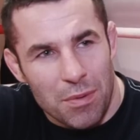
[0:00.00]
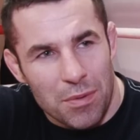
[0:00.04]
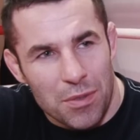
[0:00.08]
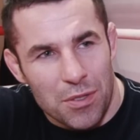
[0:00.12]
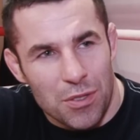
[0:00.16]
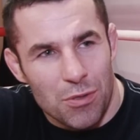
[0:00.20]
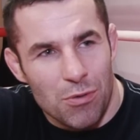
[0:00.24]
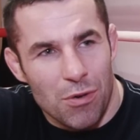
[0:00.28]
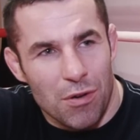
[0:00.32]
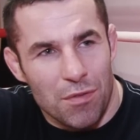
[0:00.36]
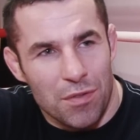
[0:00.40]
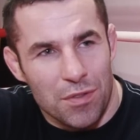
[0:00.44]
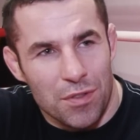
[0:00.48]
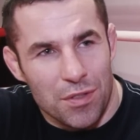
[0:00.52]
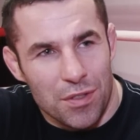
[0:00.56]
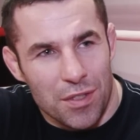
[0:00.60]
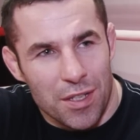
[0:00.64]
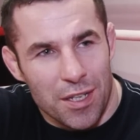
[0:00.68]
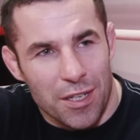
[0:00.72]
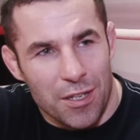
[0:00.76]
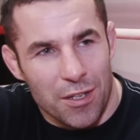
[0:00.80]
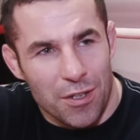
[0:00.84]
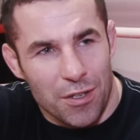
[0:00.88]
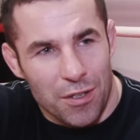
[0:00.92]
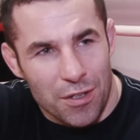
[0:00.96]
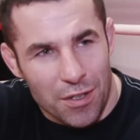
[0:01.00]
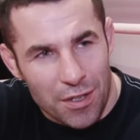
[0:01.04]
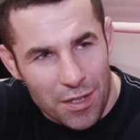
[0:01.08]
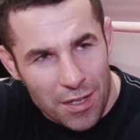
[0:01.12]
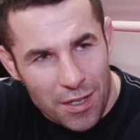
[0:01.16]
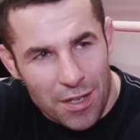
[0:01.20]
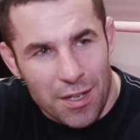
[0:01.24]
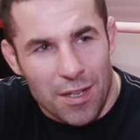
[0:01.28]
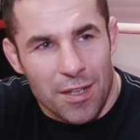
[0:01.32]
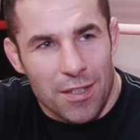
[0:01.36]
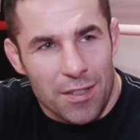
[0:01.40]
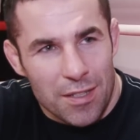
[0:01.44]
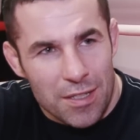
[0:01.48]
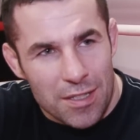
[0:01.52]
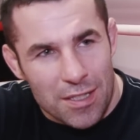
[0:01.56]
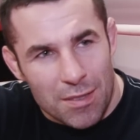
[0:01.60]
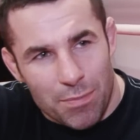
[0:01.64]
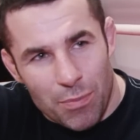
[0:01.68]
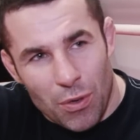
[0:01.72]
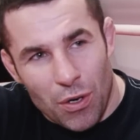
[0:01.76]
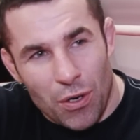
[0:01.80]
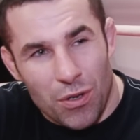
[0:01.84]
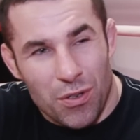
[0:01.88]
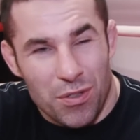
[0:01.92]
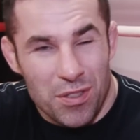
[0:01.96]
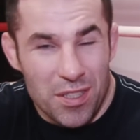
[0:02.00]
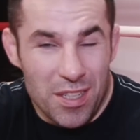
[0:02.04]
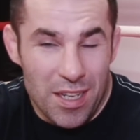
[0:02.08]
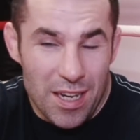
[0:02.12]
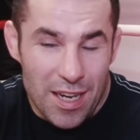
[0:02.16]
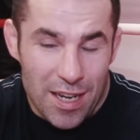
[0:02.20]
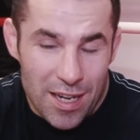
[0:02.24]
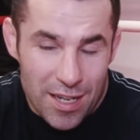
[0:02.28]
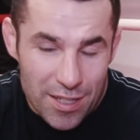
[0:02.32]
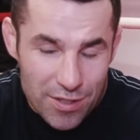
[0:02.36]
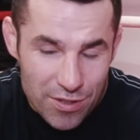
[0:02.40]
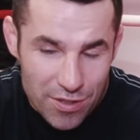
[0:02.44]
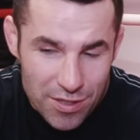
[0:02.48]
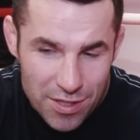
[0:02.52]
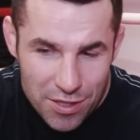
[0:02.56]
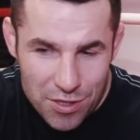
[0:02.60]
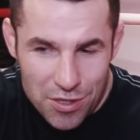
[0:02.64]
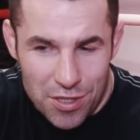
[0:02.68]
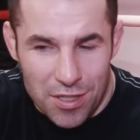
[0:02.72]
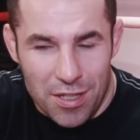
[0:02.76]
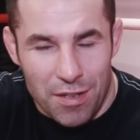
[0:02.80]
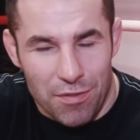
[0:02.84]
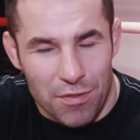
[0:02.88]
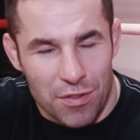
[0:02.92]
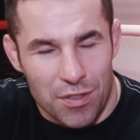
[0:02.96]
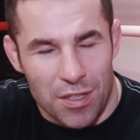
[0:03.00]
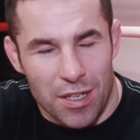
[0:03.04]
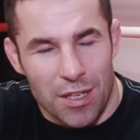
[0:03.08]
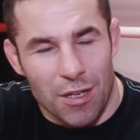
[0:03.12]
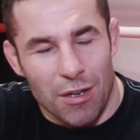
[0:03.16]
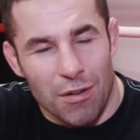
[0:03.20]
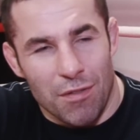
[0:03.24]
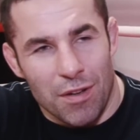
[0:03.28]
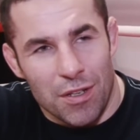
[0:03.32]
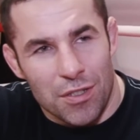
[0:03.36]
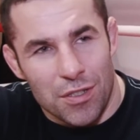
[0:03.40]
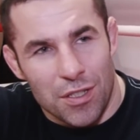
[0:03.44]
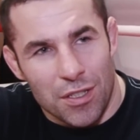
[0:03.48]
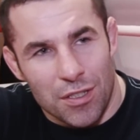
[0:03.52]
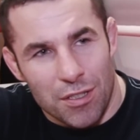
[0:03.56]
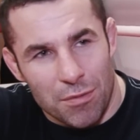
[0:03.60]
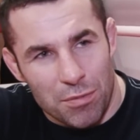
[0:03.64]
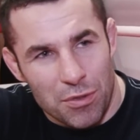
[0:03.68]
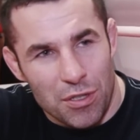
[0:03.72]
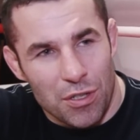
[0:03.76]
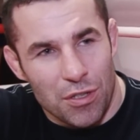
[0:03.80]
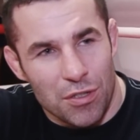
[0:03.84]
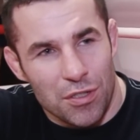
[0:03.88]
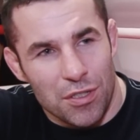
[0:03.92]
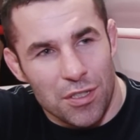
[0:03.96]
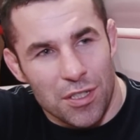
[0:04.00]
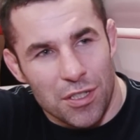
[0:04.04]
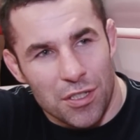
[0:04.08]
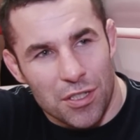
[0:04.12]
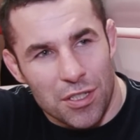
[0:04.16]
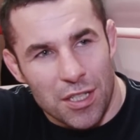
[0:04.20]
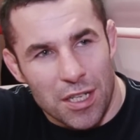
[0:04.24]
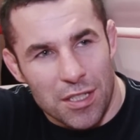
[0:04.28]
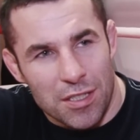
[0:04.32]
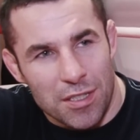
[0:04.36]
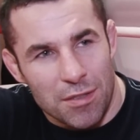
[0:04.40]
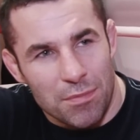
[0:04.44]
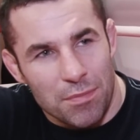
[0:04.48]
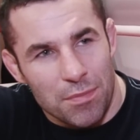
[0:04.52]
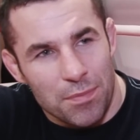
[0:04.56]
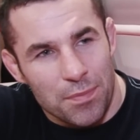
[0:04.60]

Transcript: mieć głowy do tego, ten spokój, ale to też się da wytrenować, no to przychodzi też z czasem.